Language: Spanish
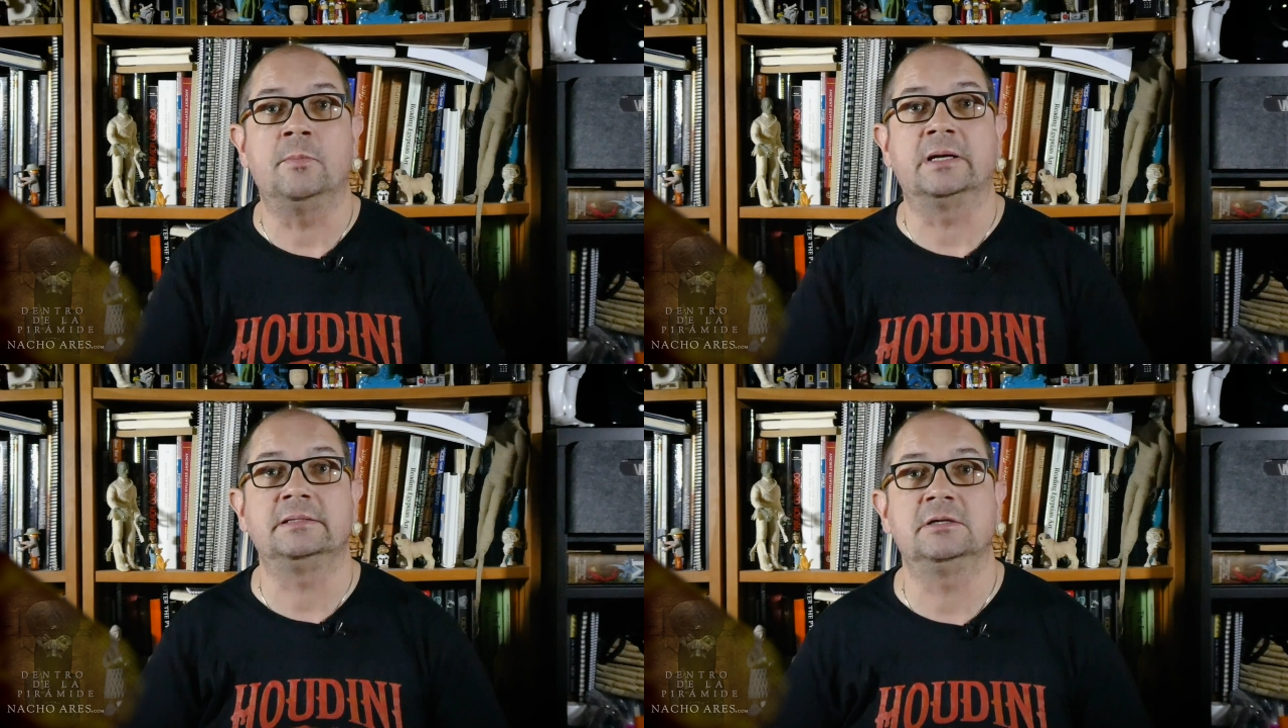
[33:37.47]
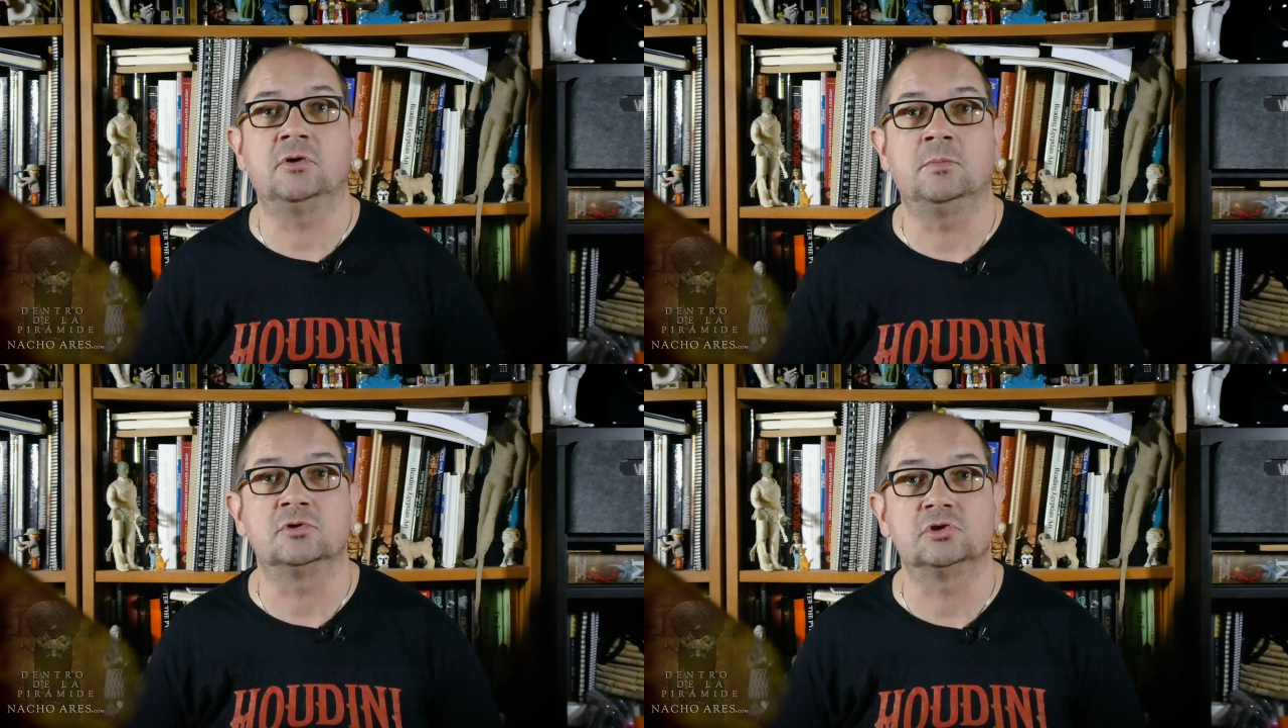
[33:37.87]
compartir
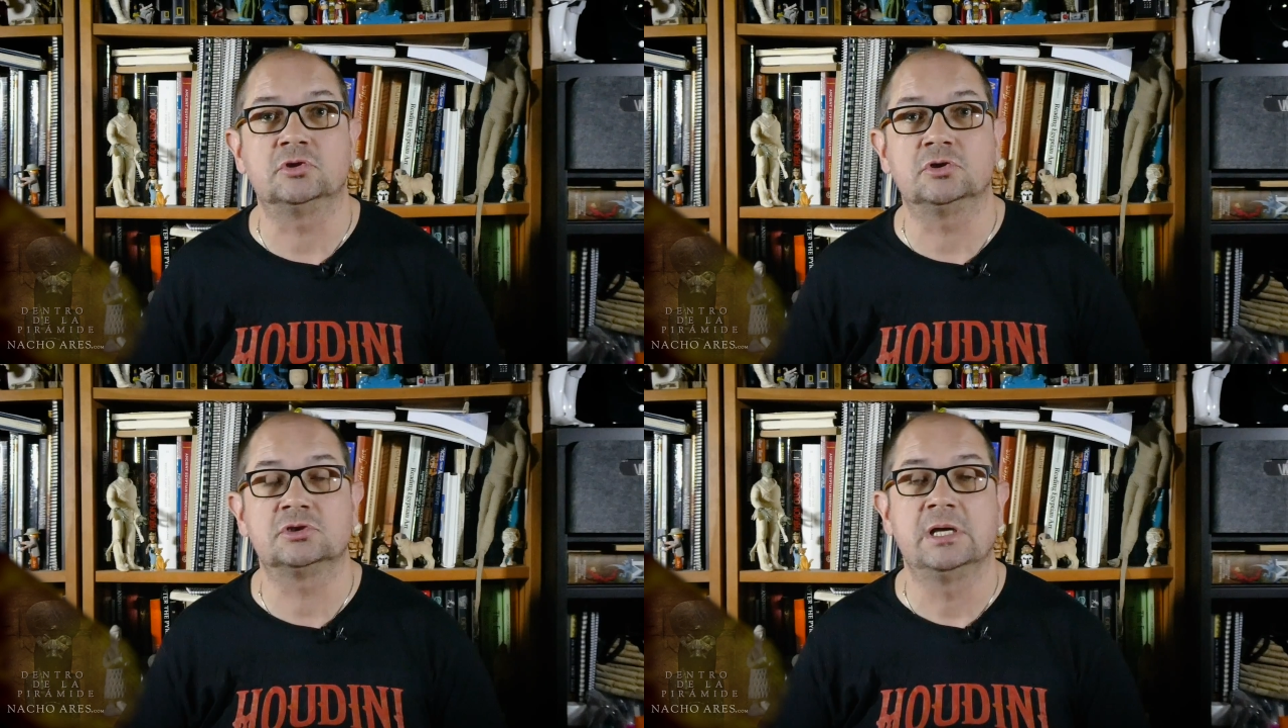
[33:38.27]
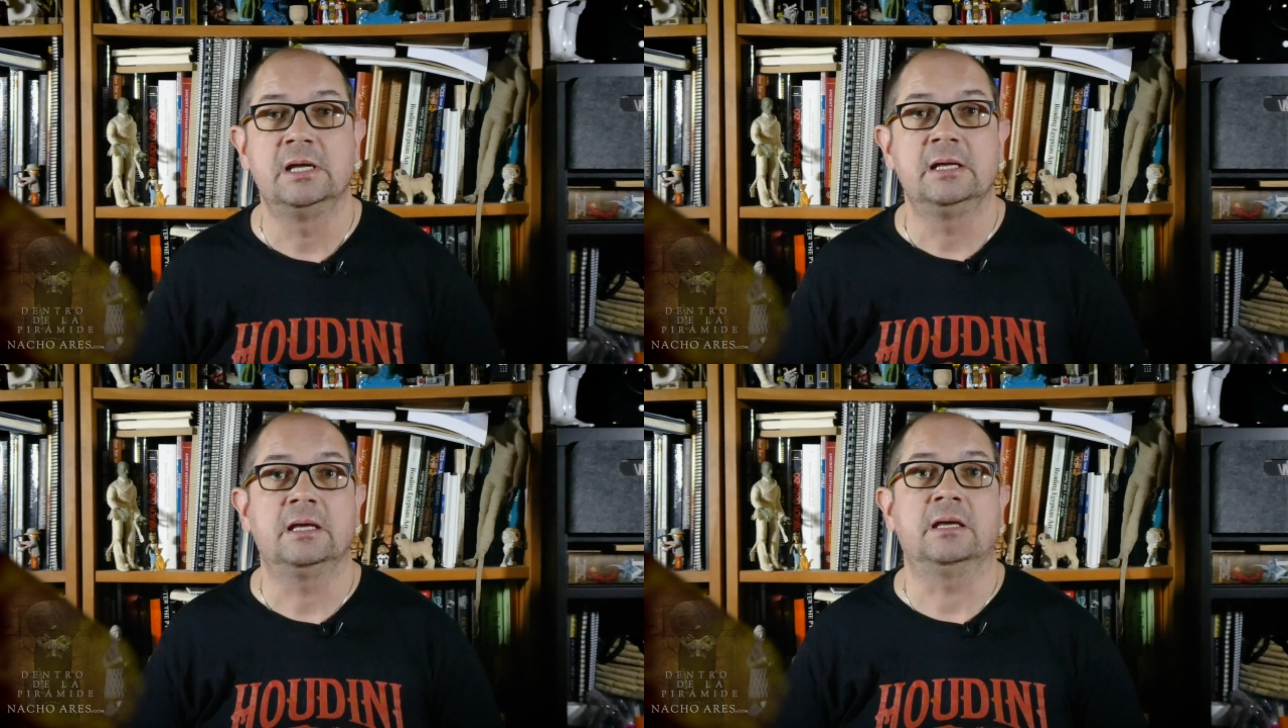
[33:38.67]
con vosotros
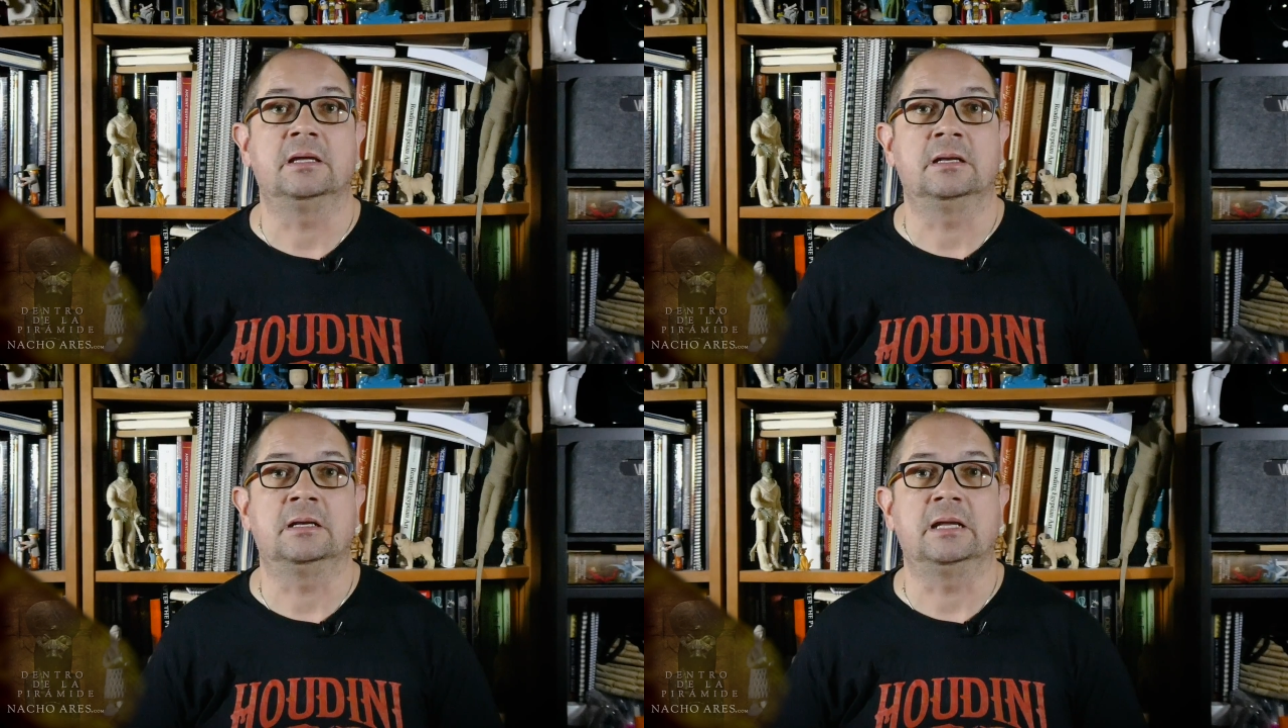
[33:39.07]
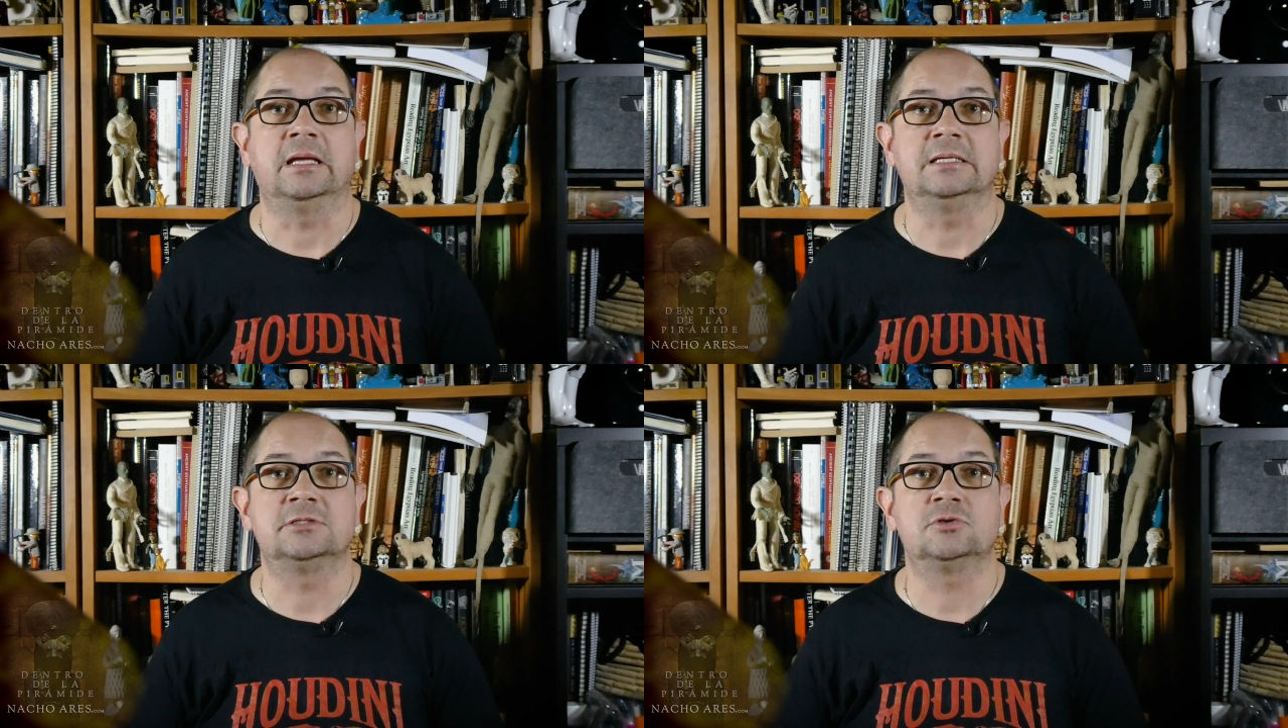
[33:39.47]

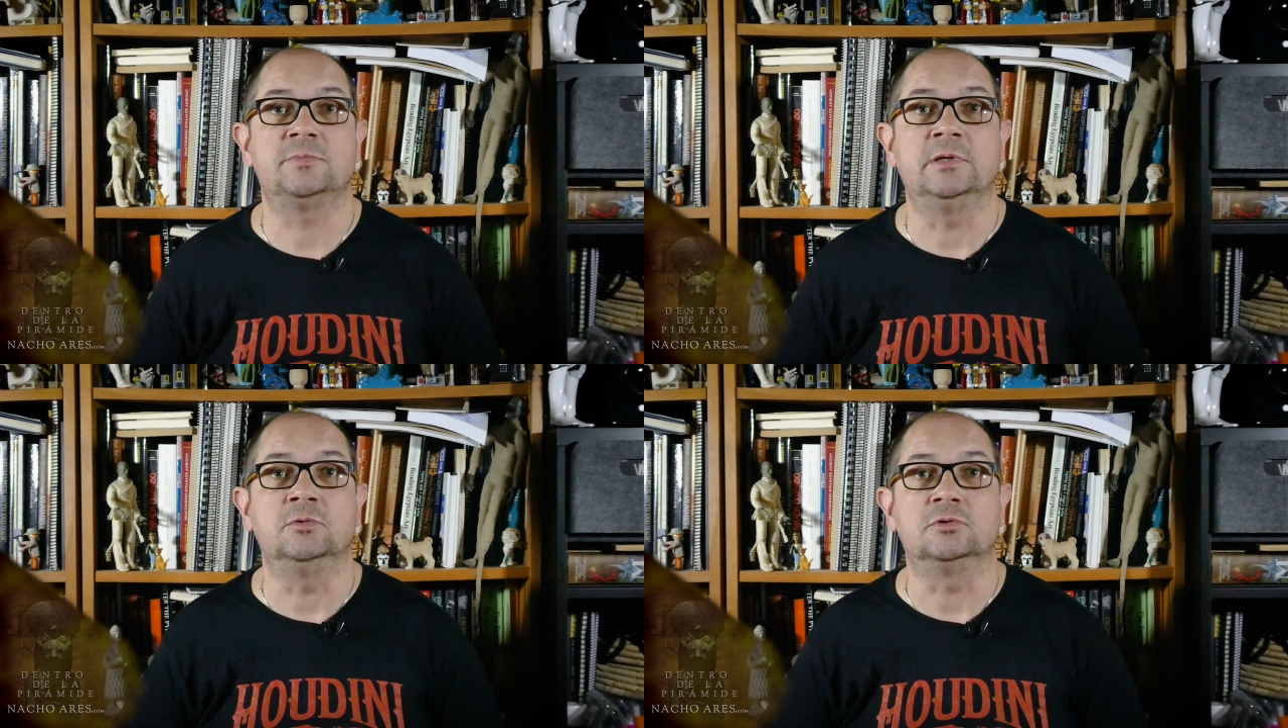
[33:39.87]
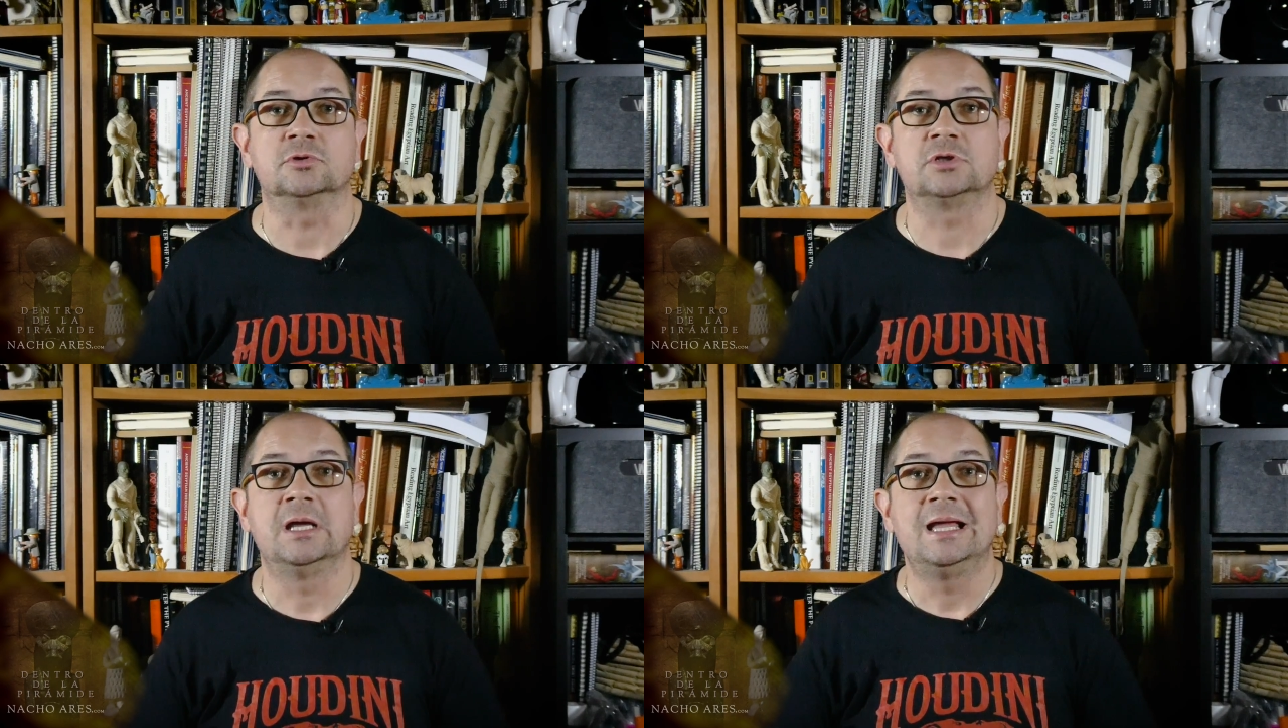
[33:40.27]
en estos
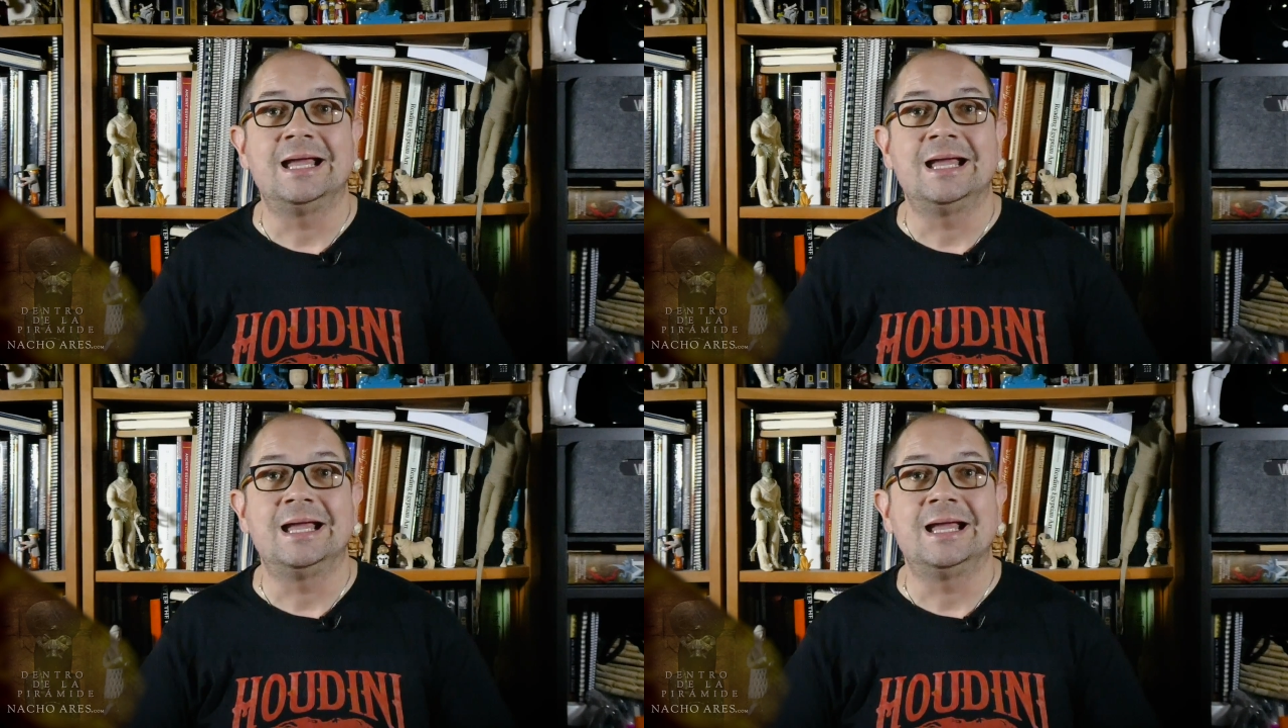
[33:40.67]
minutos.